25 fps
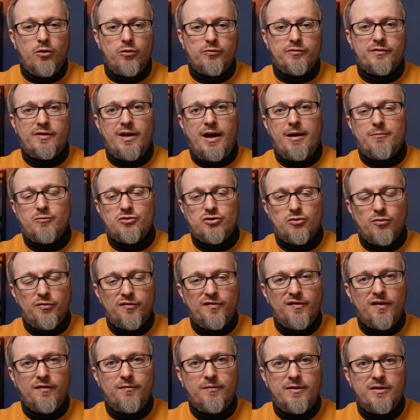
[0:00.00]
Und am
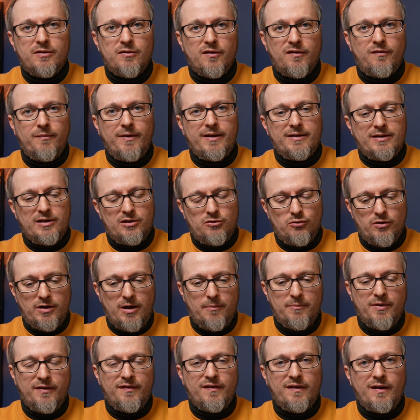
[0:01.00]
Schluss des Videos werde ich
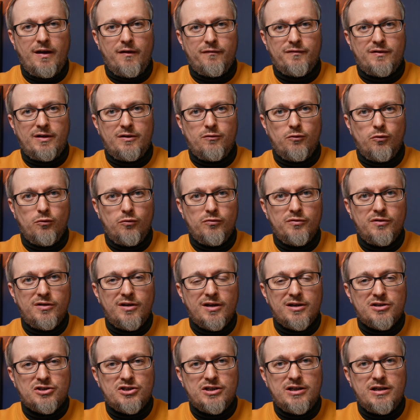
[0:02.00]
noch ein bisschen auf den
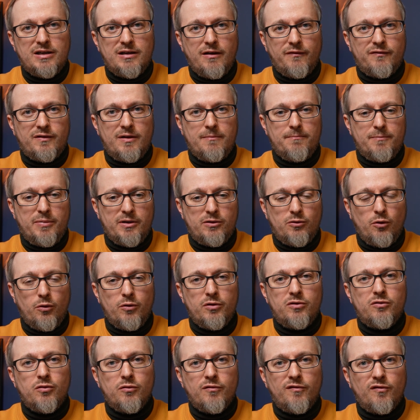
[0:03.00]
Unterschied, auf den
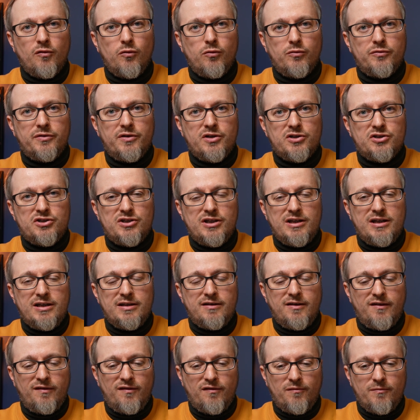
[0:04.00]

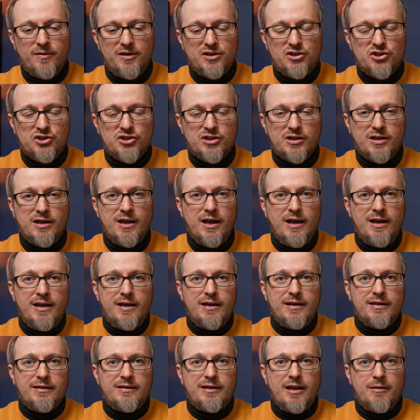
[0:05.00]
Bedeutungsunterschied zwischen
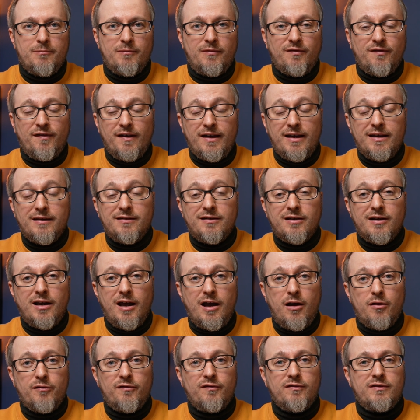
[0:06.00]
dem
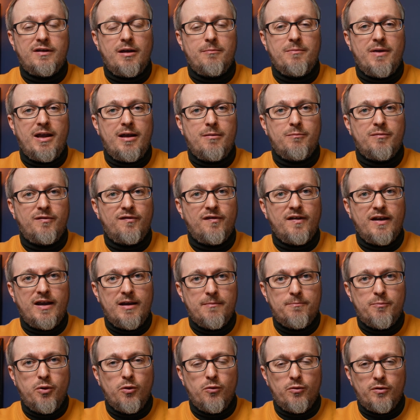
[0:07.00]
10. Haus und dem
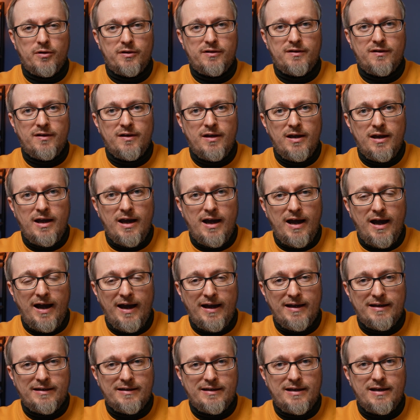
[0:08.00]
MC-Punkt
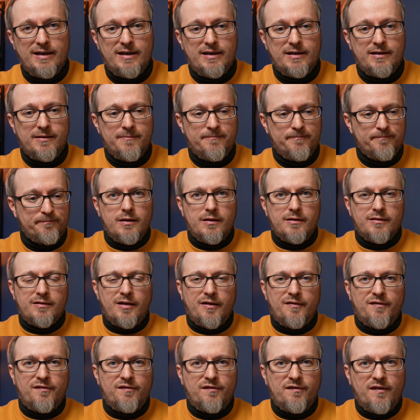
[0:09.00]
eingehen.
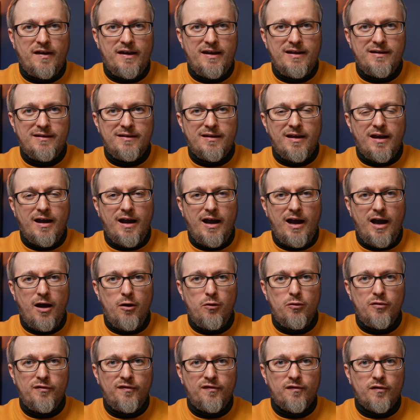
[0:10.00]
Das zehnte
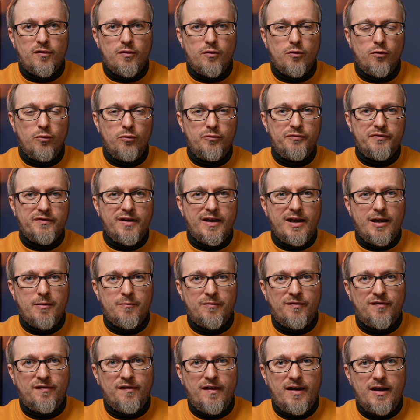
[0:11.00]
Haus und der
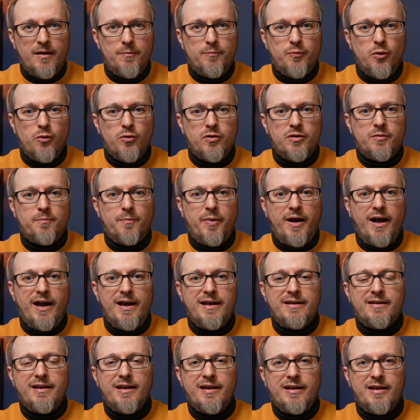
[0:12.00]
MC-Punkt
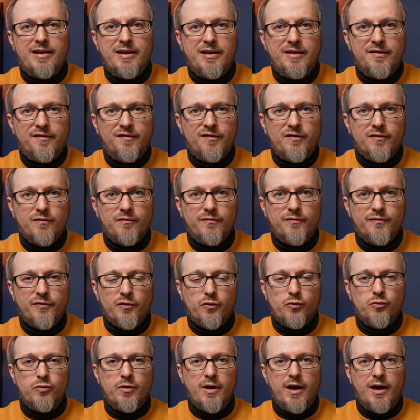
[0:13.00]
beide hießen
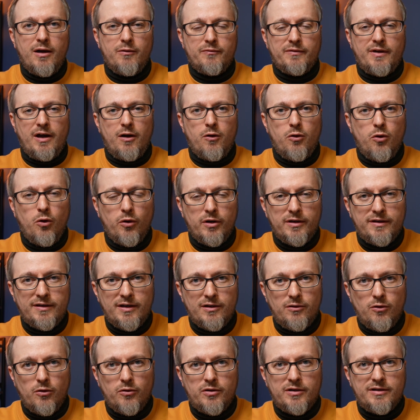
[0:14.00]
früher und auch
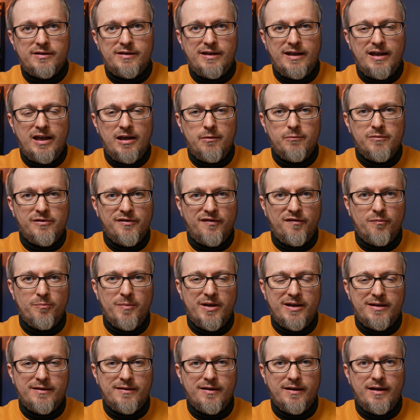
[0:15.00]
heute noch die
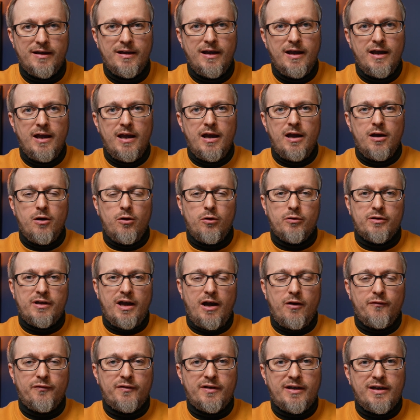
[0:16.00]
Himmelsmitte
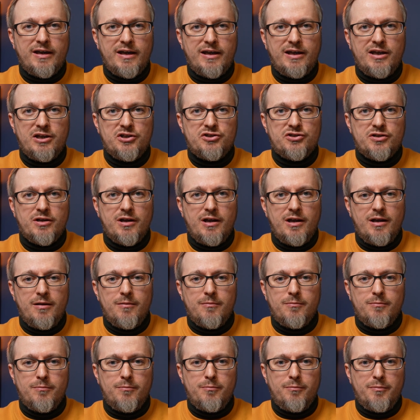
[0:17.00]
oder auf Griechisch
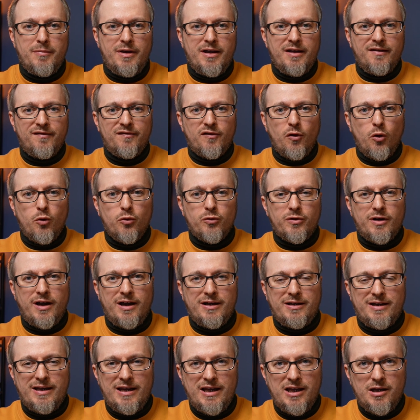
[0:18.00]

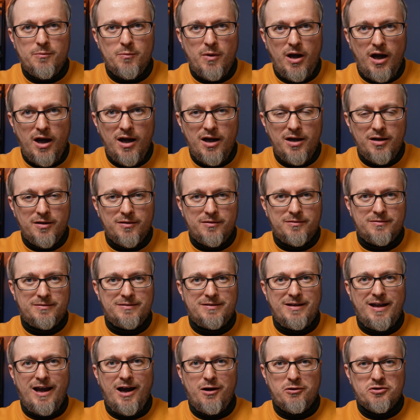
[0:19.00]
Mesoranema,
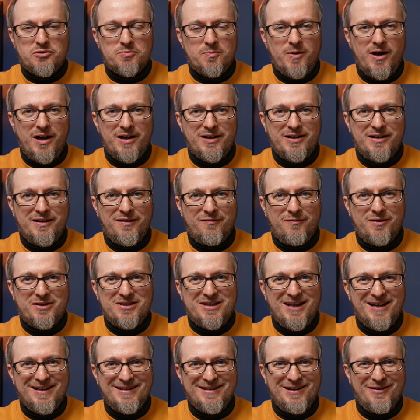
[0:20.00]
die Aussprache ist
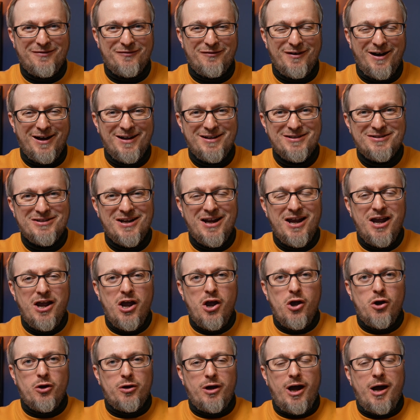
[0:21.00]
wahrscheinlich falsch,
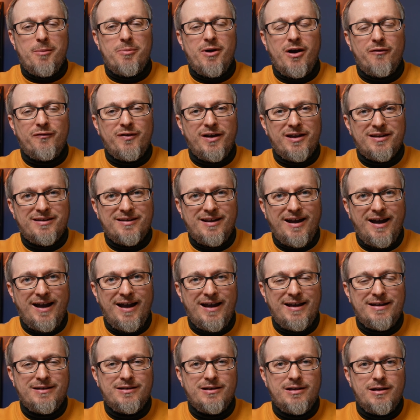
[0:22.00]
aber auf
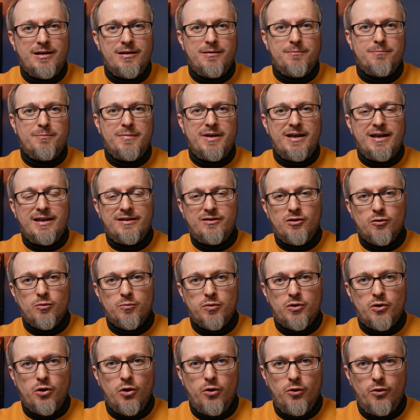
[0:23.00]
Latein
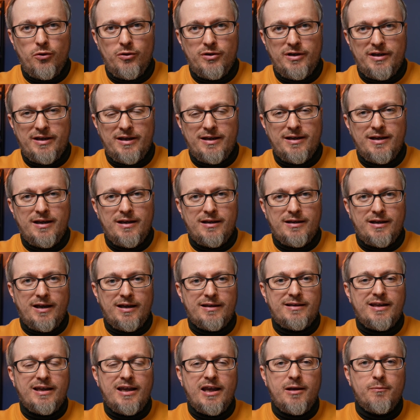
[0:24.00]
Medium Cöli,
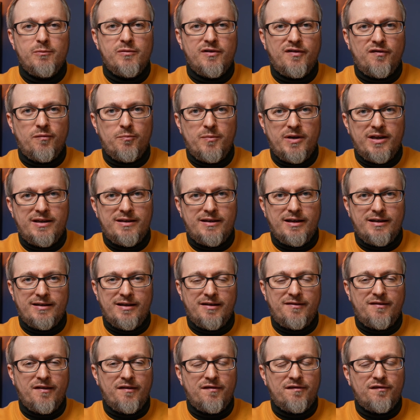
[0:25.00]
ja, die
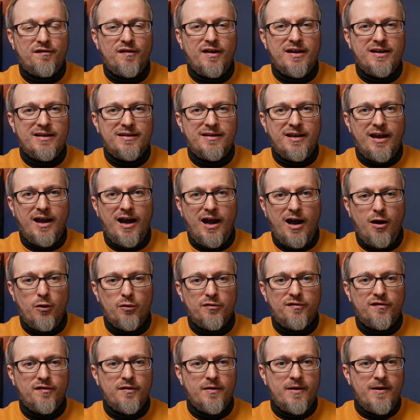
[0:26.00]
Himmelsmitte, das ist das zehnte
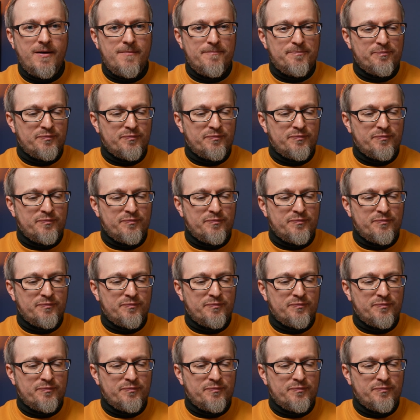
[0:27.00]
Haus.